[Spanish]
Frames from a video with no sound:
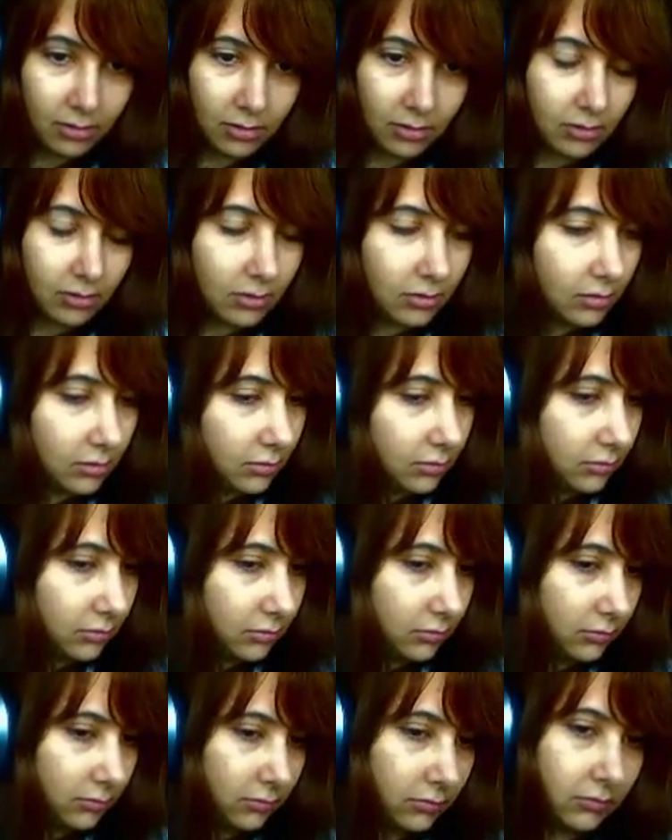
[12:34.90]
no, que había pensado en
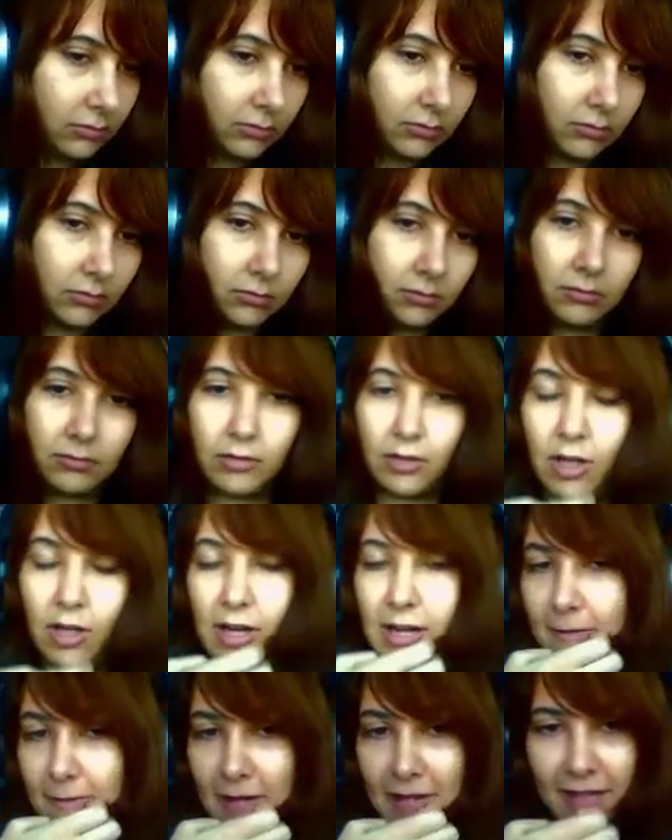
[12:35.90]
otra cosa, no sé por qué. No
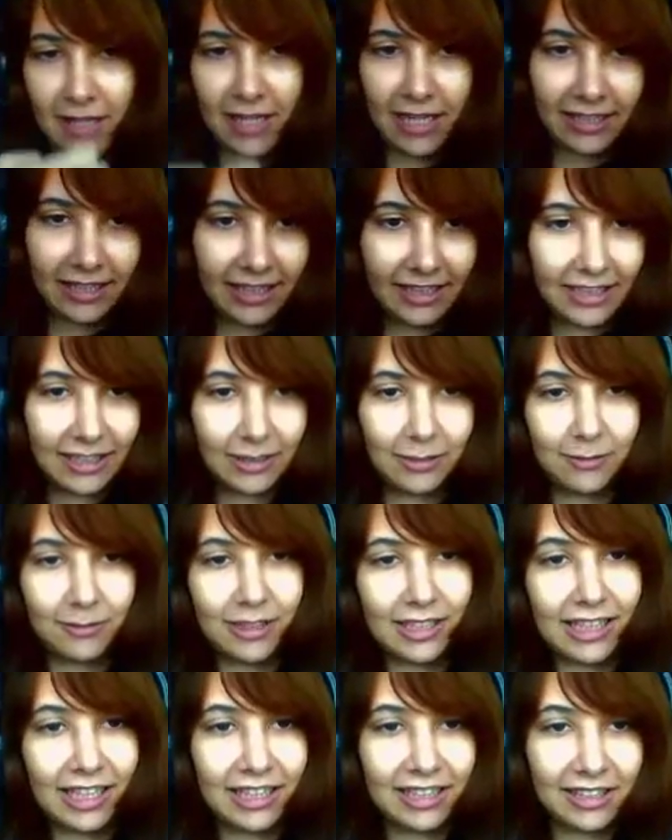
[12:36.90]
le iba a hacer ataque
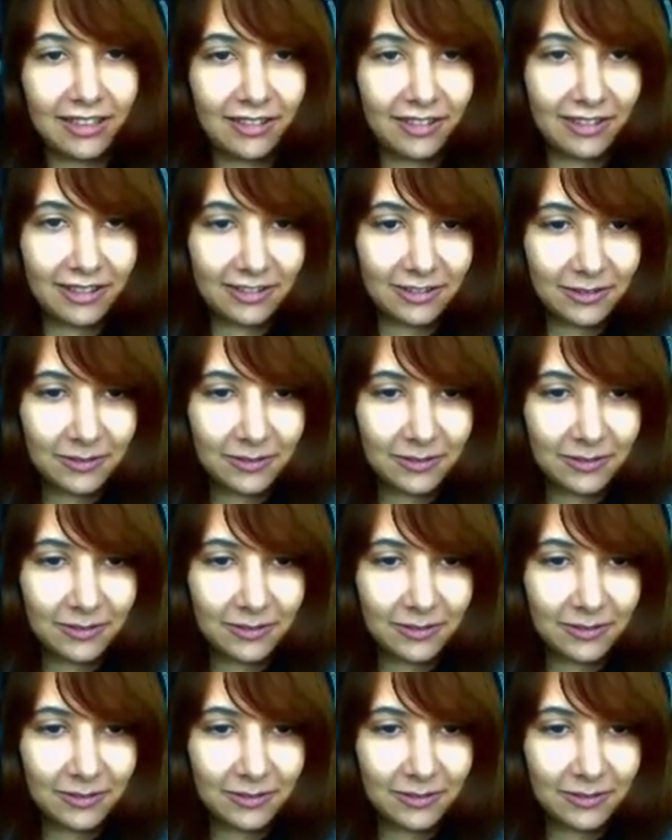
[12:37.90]
doble ya. No,